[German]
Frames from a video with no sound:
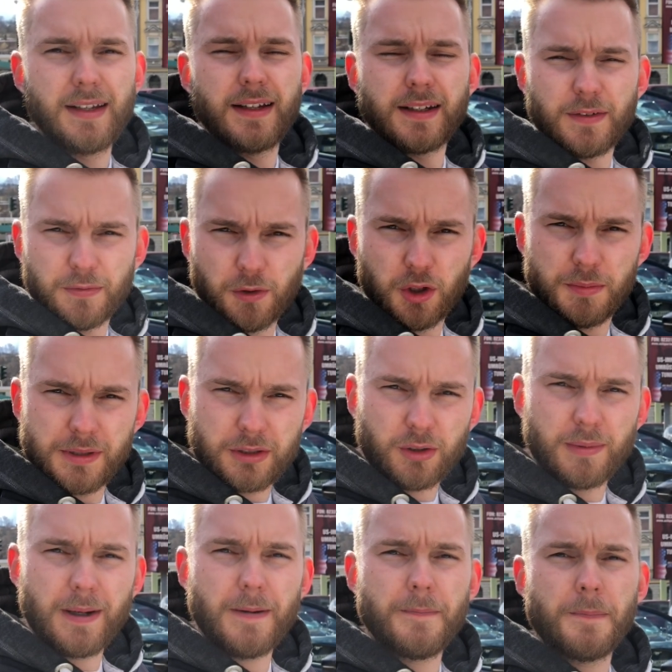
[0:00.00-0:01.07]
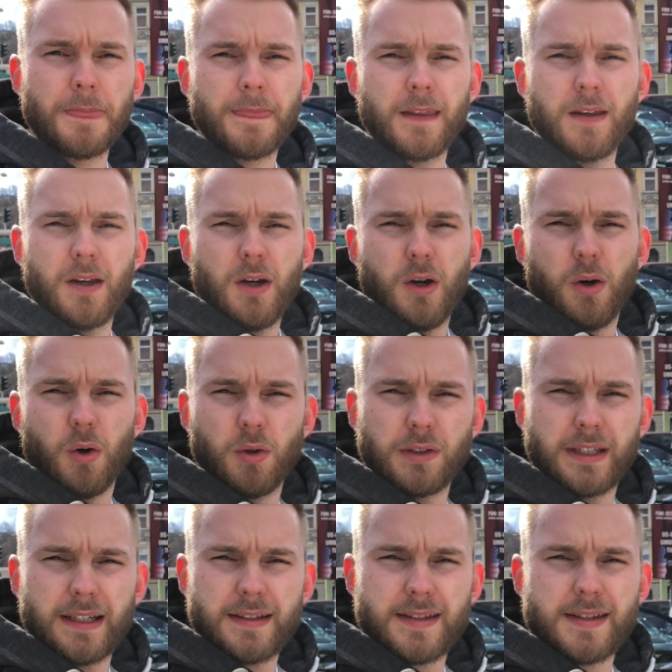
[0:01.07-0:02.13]
Da freue ich mich drüber. Und
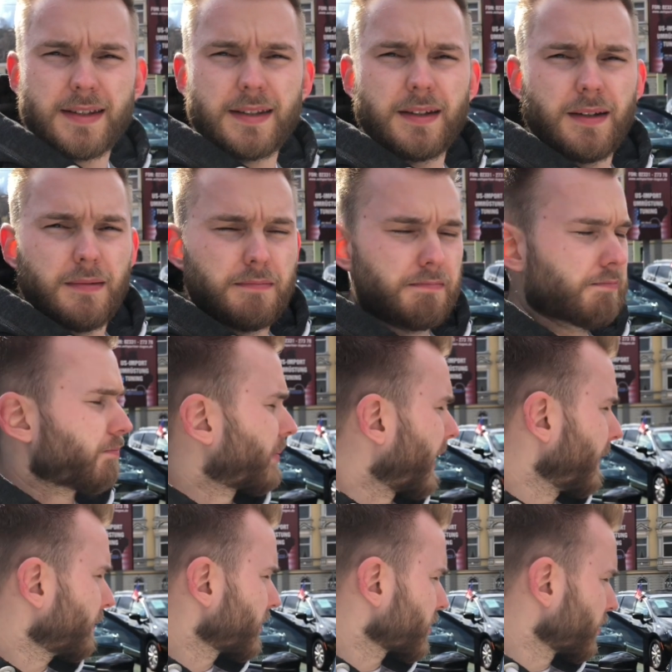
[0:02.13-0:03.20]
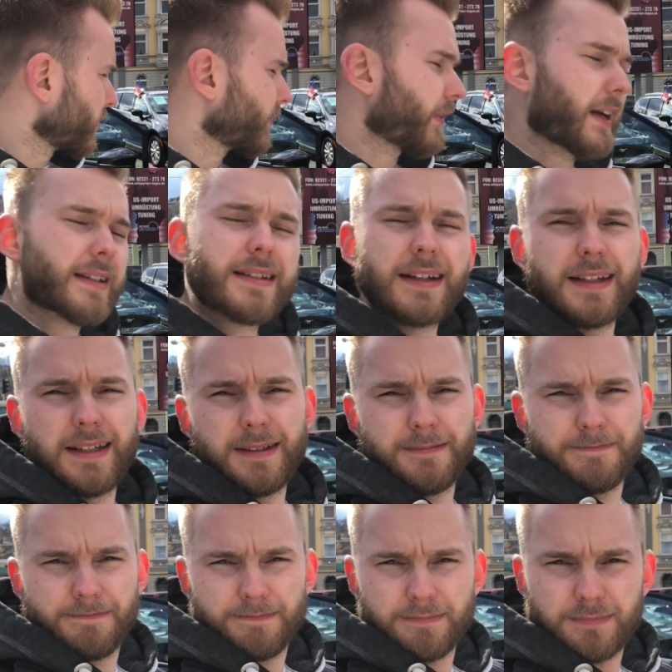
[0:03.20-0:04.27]
jetzt bleibt gesund weiterhin.
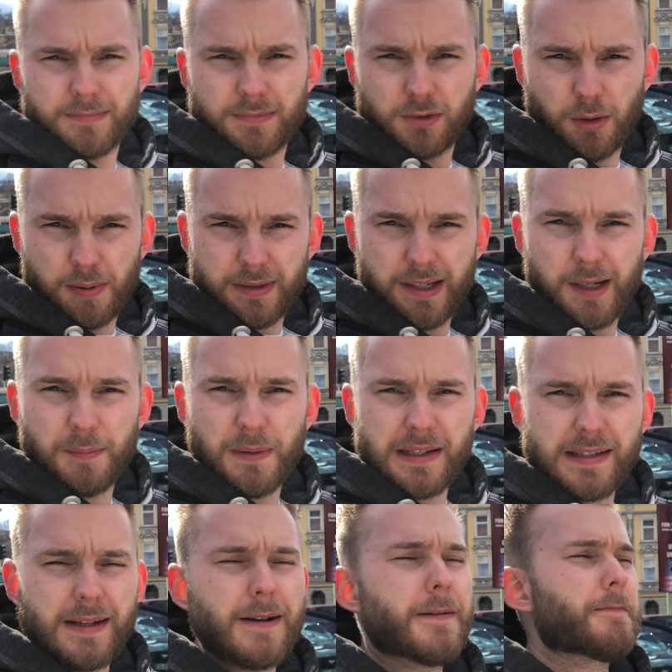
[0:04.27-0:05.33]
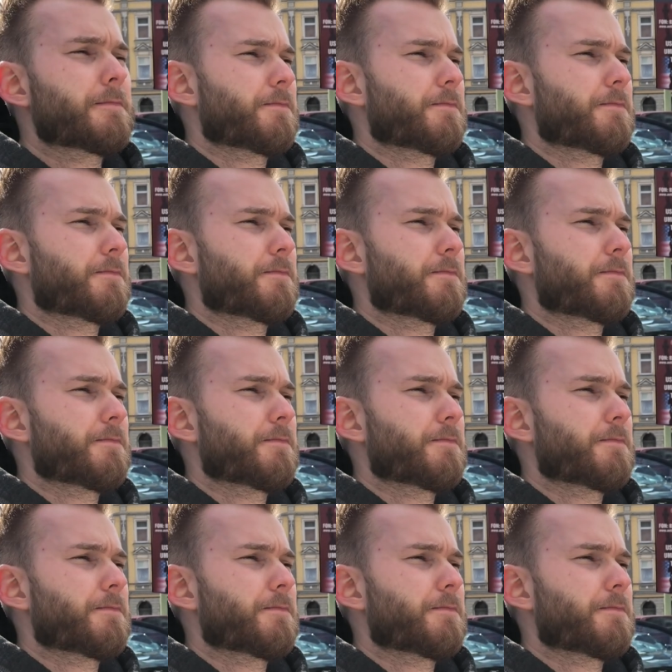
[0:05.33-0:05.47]
Doppelt hält besser.